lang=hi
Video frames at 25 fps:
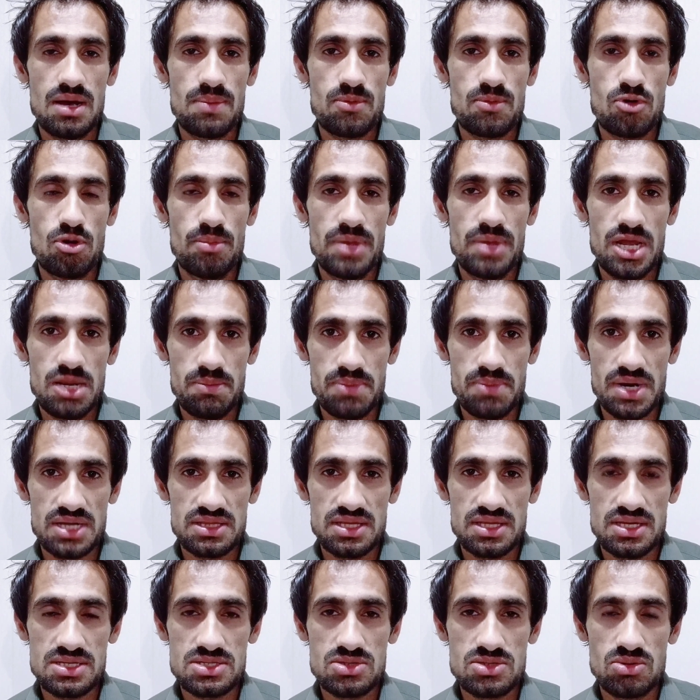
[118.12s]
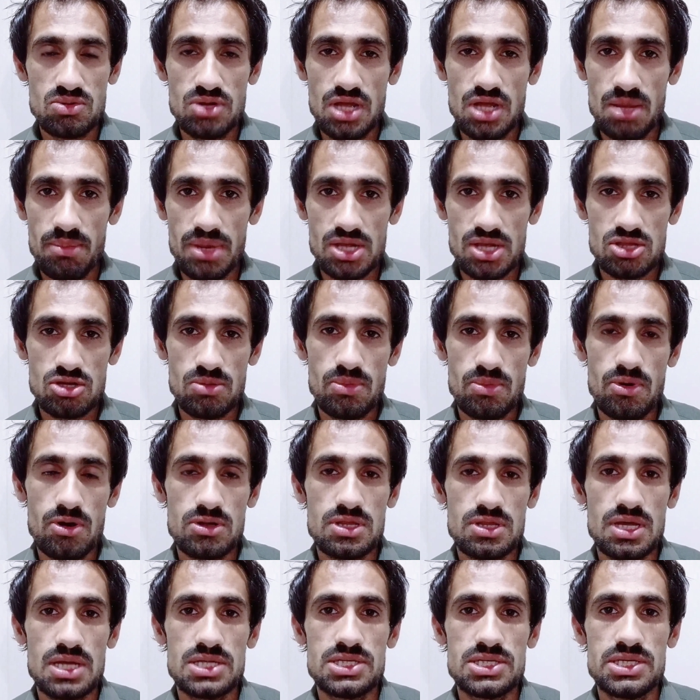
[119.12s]
आपको मेरी बातें सुनने में तो
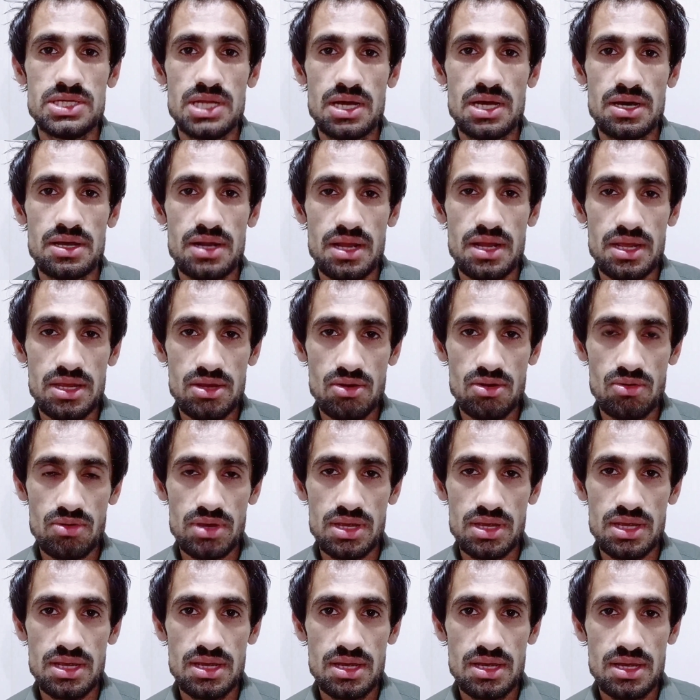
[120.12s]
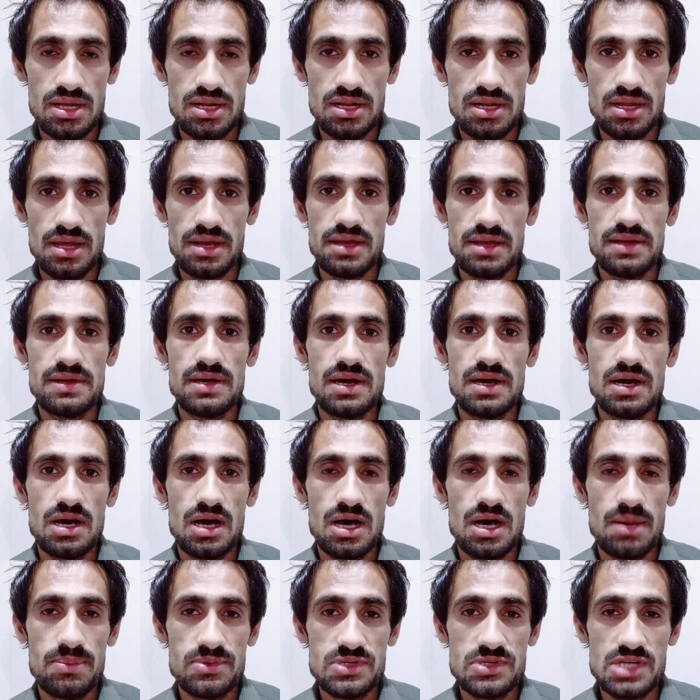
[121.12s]
बहुत अच्छी लग रही होंगी लेकिन
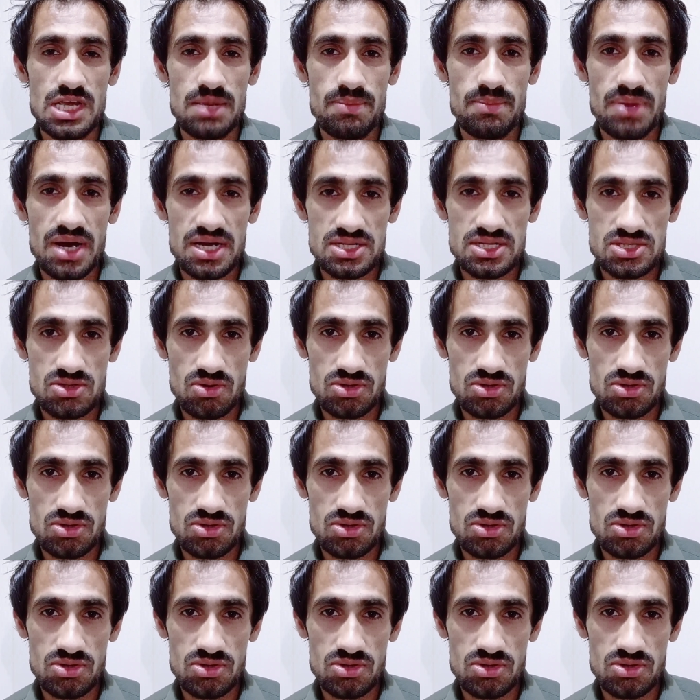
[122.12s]
आप ये बात